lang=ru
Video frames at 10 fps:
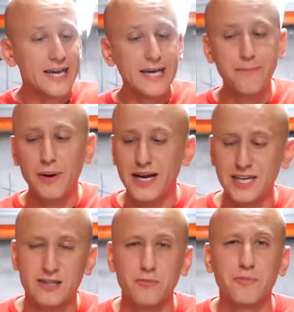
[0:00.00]
И
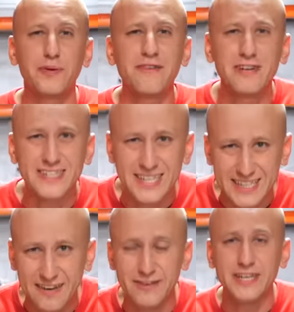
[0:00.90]
поэтому при
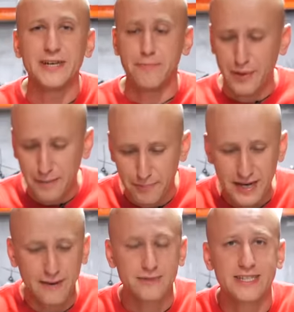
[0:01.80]
возникновении
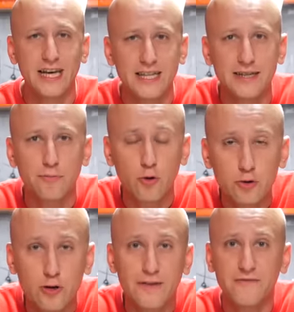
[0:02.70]
проблем с данным
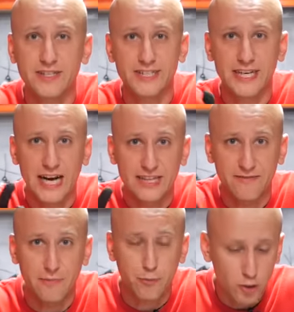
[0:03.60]
модулем
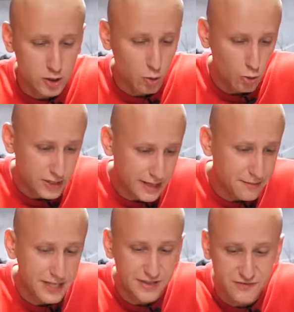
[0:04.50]
возникает вопрос о
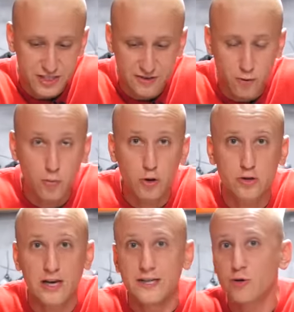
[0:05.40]
замене всего
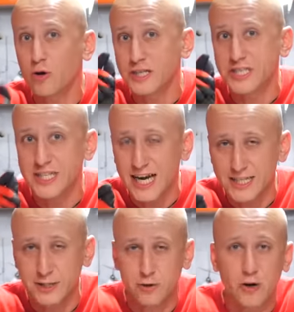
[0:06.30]
модуля. Но, к
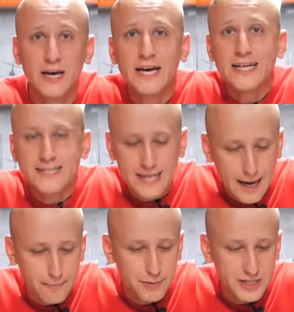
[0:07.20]
счастью,
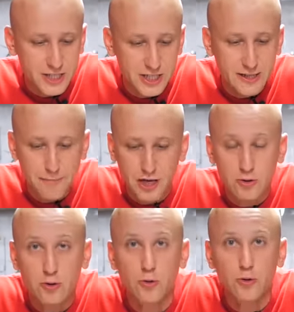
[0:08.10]
та причина, по
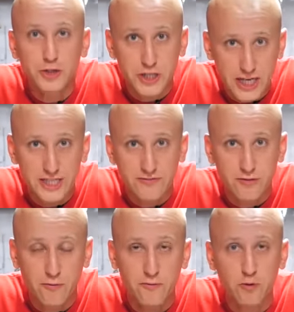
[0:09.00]
которой он чаще
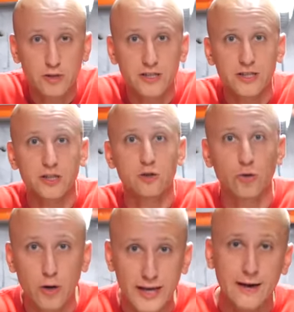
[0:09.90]
всего выходит из
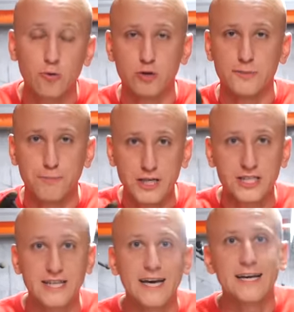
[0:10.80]
строя,
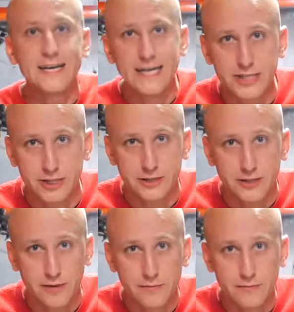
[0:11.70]
успешно лечится лечится.